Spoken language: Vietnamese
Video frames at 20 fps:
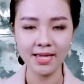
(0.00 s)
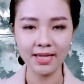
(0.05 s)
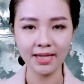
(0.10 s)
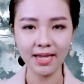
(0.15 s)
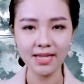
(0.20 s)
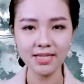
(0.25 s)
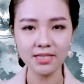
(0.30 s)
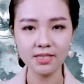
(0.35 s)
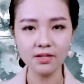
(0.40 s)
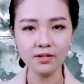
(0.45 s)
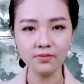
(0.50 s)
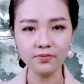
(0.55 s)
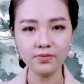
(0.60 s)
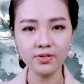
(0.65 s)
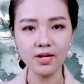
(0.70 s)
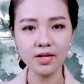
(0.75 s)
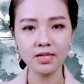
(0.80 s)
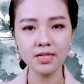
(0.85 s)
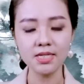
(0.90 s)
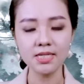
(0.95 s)
Kinh Dương
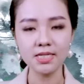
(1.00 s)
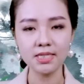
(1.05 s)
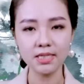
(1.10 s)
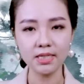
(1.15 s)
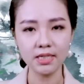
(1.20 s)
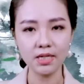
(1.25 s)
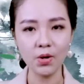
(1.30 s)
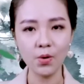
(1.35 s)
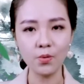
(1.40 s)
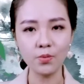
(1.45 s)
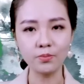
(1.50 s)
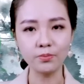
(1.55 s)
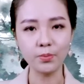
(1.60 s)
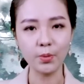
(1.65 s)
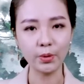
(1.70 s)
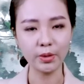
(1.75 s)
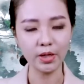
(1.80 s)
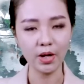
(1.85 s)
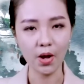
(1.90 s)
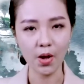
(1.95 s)
Vương xưng hùng
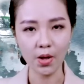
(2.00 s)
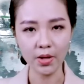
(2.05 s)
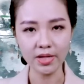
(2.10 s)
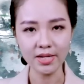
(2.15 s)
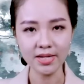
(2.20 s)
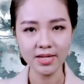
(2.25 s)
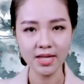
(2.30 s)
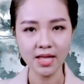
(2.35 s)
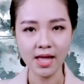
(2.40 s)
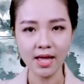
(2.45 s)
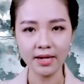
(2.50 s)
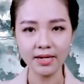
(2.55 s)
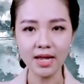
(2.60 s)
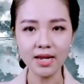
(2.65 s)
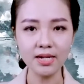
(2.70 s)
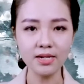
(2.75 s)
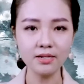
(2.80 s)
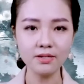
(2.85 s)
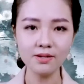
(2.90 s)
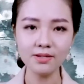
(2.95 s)
một cõi,
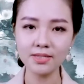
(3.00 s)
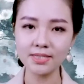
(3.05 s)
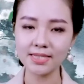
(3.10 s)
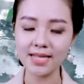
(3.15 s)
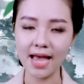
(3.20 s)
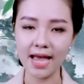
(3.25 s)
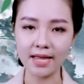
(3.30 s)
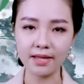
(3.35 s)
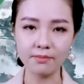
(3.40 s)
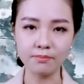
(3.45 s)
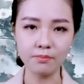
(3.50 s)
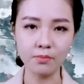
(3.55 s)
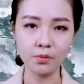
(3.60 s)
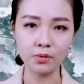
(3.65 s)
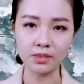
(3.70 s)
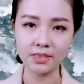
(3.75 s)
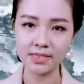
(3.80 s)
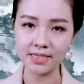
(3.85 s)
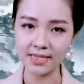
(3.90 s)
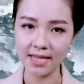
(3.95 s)
đất nước dài một
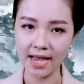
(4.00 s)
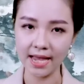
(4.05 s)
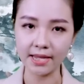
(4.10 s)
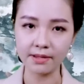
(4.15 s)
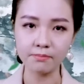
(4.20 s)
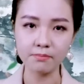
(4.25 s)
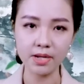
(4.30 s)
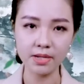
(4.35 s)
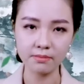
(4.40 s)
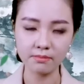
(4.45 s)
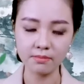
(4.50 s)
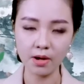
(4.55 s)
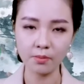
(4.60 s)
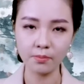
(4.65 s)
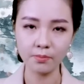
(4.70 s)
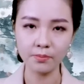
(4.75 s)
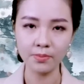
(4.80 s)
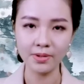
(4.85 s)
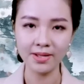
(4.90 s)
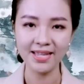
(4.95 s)
dải mênh mông.
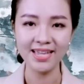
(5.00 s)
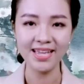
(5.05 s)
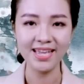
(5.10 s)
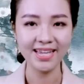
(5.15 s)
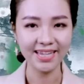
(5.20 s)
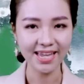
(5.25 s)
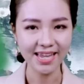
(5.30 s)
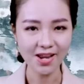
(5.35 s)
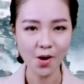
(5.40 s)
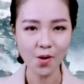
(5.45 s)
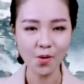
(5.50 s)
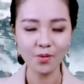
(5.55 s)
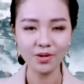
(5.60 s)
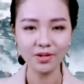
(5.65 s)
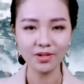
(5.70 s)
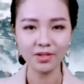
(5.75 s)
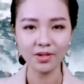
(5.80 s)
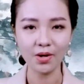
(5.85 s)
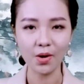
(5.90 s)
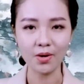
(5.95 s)
Kết
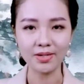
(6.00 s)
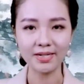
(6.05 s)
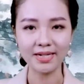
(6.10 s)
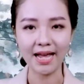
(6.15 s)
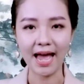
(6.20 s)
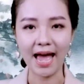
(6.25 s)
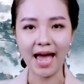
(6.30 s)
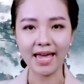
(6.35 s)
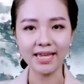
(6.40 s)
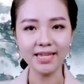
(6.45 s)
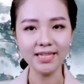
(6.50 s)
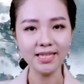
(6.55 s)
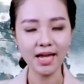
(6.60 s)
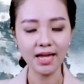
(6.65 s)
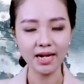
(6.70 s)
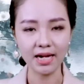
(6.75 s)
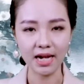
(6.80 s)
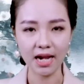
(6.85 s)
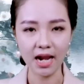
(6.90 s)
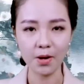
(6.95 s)
hôn con gái
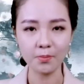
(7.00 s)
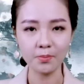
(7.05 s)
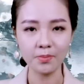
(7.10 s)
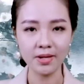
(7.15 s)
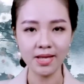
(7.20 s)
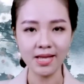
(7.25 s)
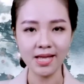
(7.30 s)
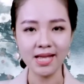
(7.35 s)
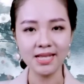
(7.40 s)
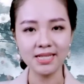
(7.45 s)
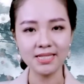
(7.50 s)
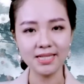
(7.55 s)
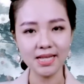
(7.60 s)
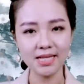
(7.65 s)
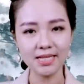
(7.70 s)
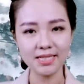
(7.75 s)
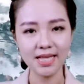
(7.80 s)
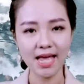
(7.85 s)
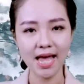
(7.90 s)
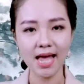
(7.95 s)
Thần Long,
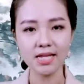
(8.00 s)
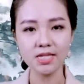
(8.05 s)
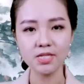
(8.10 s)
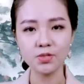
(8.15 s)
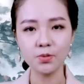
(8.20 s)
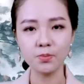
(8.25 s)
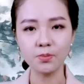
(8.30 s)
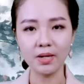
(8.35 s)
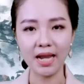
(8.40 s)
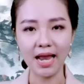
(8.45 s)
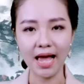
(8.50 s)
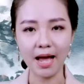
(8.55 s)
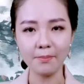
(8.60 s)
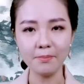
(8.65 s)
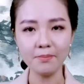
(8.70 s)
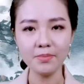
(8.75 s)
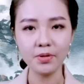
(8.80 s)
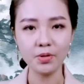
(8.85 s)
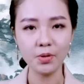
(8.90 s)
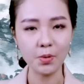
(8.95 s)
sinh ra Sùng
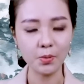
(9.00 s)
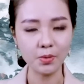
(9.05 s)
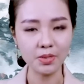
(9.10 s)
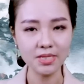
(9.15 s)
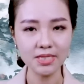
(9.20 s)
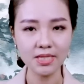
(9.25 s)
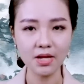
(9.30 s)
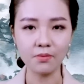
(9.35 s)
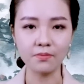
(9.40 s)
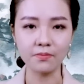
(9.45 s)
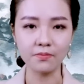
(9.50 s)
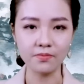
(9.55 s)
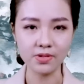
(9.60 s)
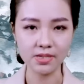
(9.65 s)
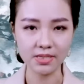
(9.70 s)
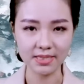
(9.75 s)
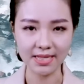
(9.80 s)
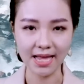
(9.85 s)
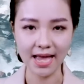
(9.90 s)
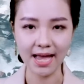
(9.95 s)
Lãm nối dòng
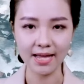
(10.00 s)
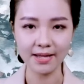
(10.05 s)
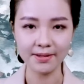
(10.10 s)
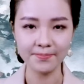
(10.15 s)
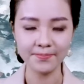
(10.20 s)
vương gia.